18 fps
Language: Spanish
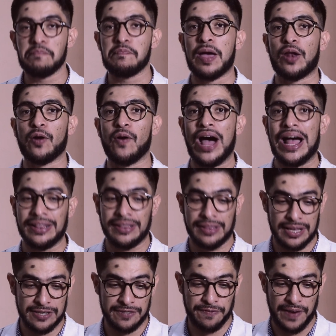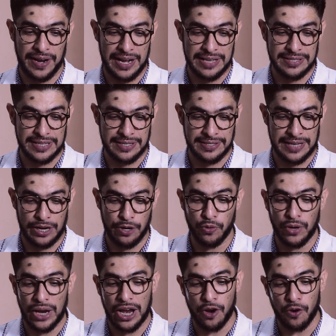pero antes fue
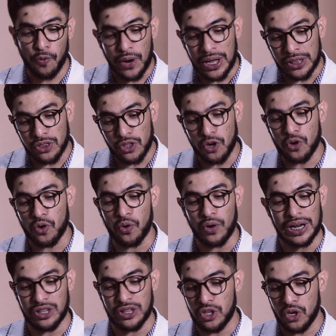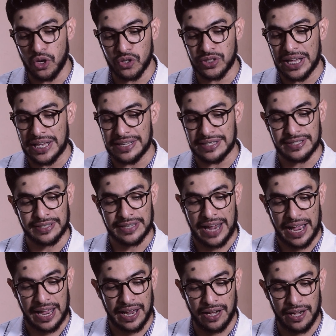necesario un encuentro con el Dios de
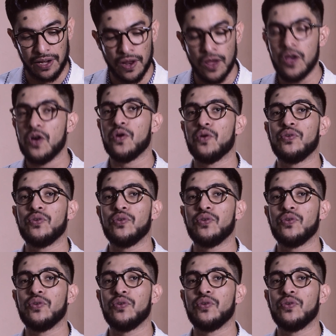Israel,